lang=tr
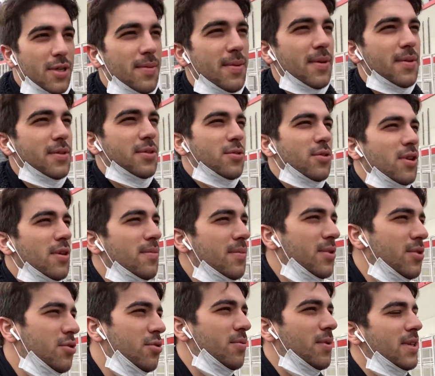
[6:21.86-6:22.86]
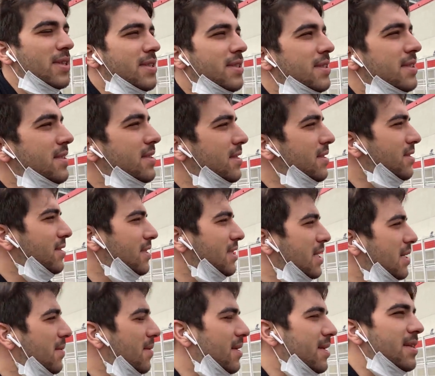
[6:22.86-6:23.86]
gibi havası olan bir cumartesi
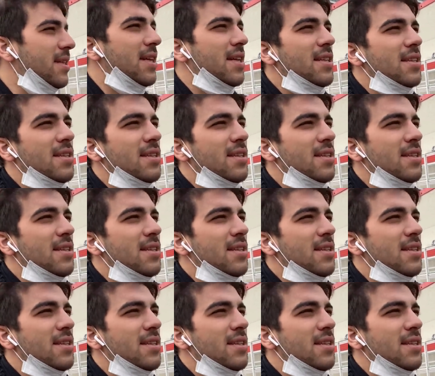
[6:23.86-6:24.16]
sabahından.